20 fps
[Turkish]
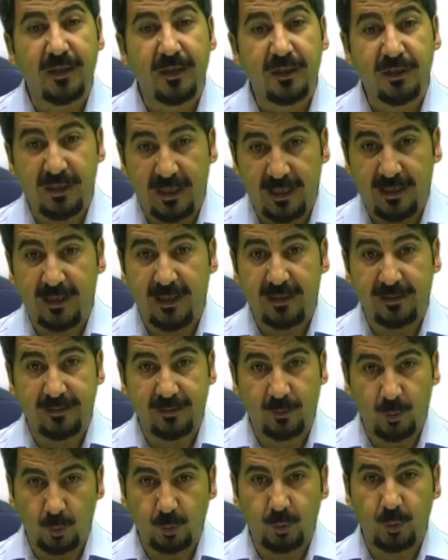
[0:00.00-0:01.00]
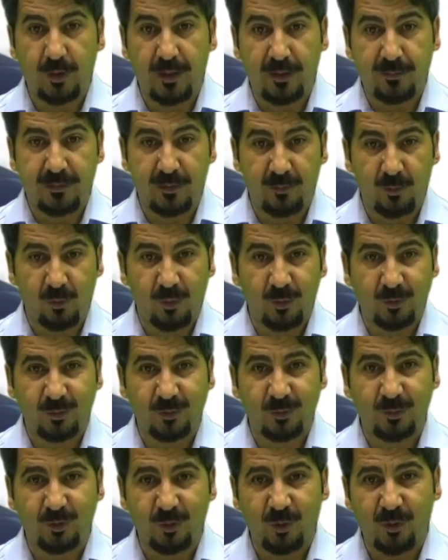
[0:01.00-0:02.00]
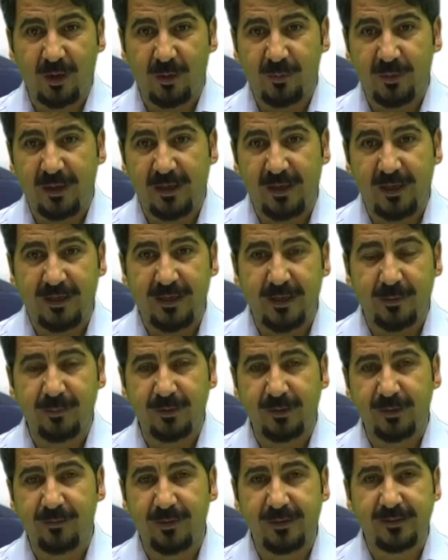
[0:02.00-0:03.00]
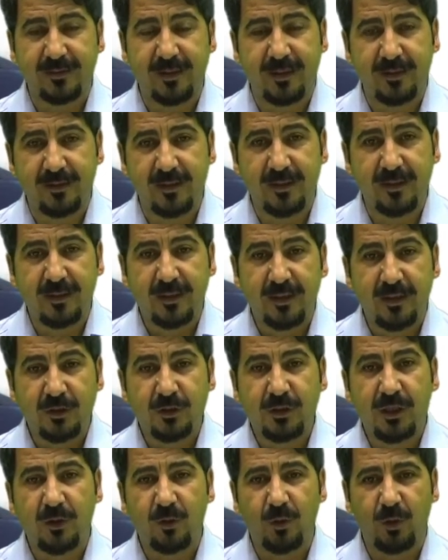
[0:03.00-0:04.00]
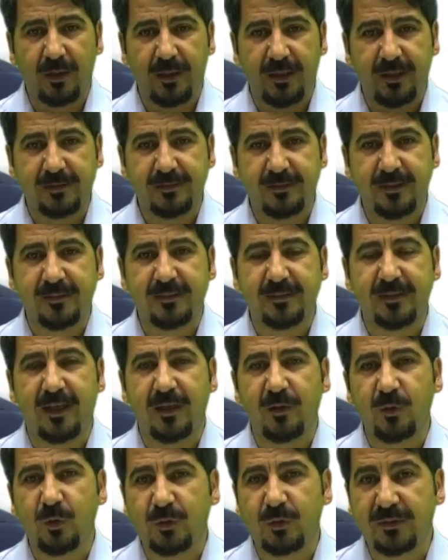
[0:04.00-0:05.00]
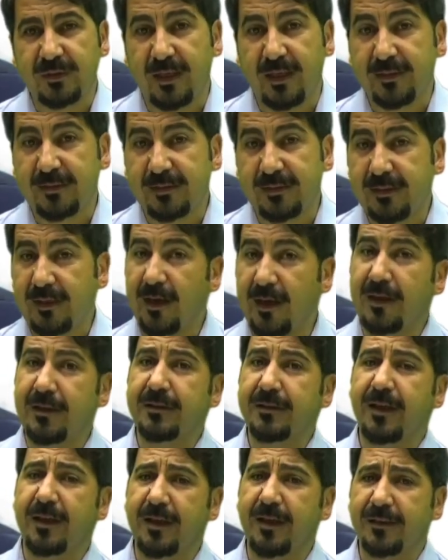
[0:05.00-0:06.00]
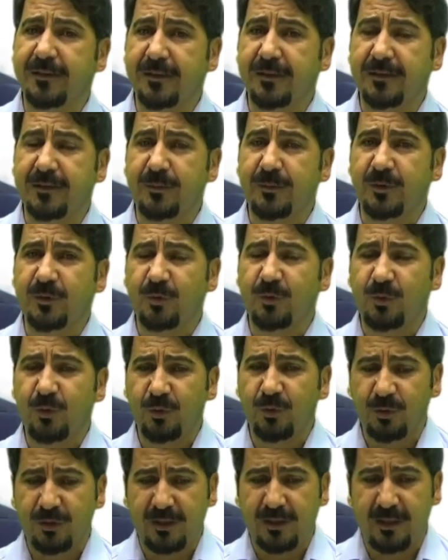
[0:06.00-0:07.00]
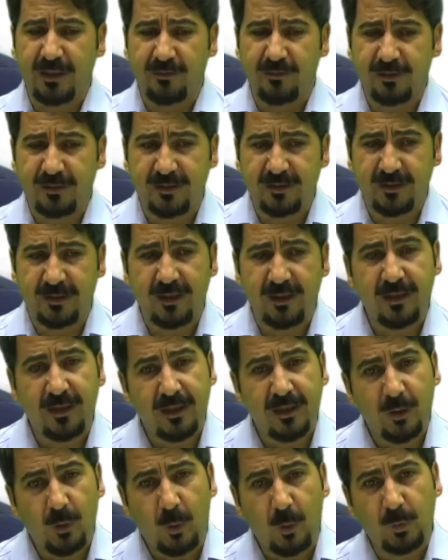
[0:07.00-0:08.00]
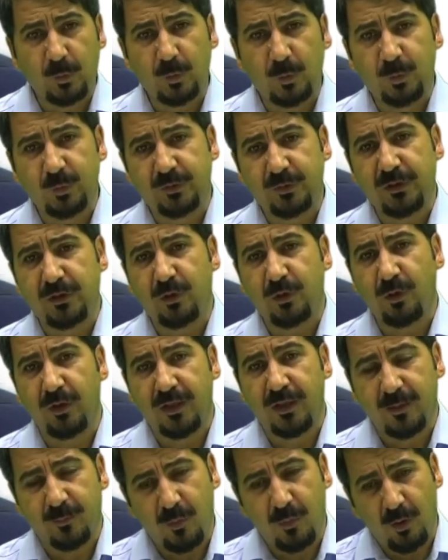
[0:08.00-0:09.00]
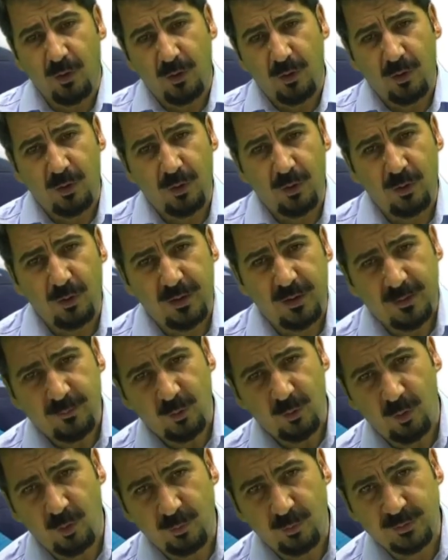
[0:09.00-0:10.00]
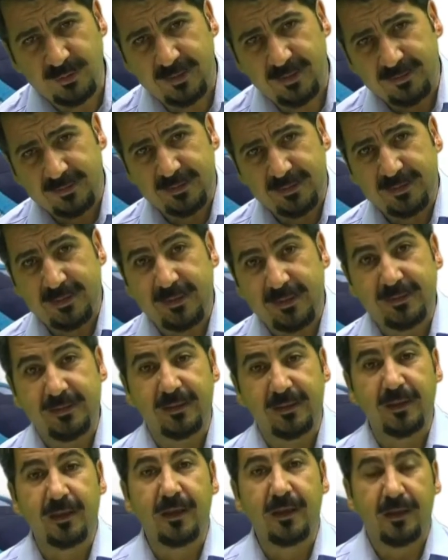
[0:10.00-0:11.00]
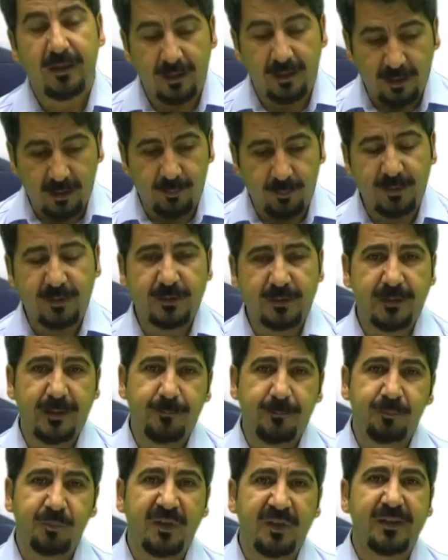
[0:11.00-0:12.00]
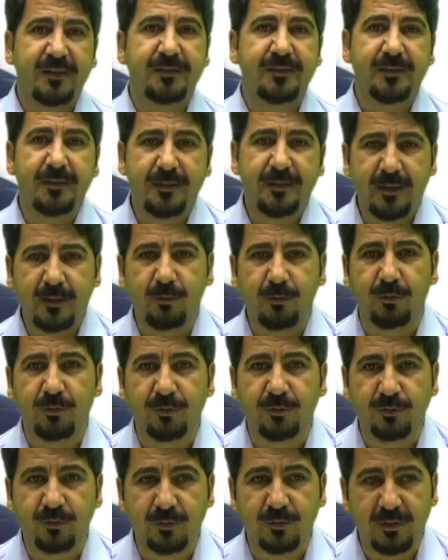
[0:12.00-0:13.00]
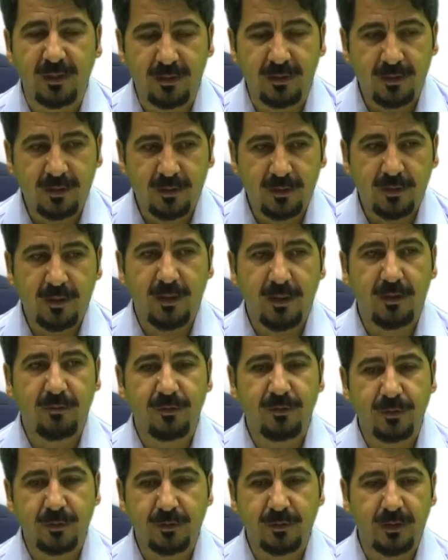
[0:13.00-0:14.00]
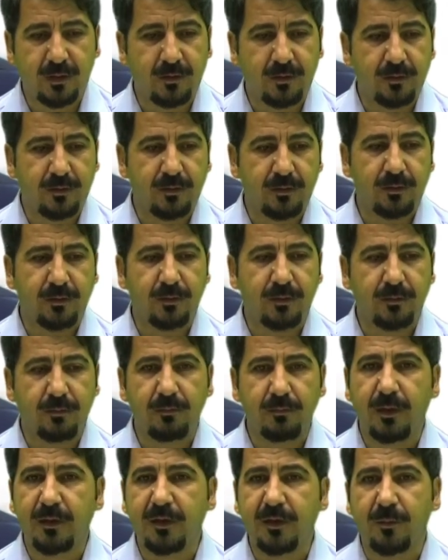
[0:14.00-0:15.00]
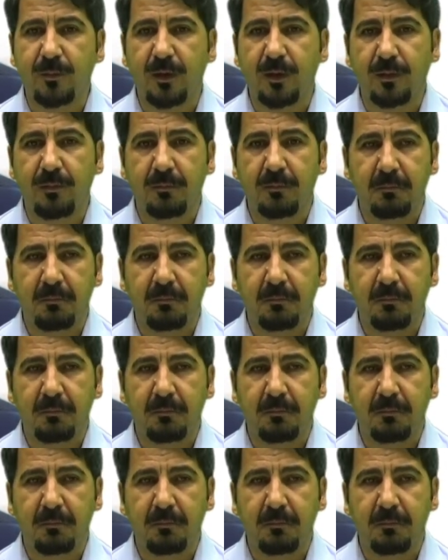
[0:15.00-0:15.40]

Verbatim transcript: yer aldık. O dönemde biliyorsunuz çok haberler yapıldı vesaire. Şehir olarak sesler yükseldi. Ankara'ya sesi bizi duyurduk. Kenevir'de de 19. olarak böyle bir omuz attık girdik. E, ama işte hızlı tren konusunda Kenevir işte e, ekimi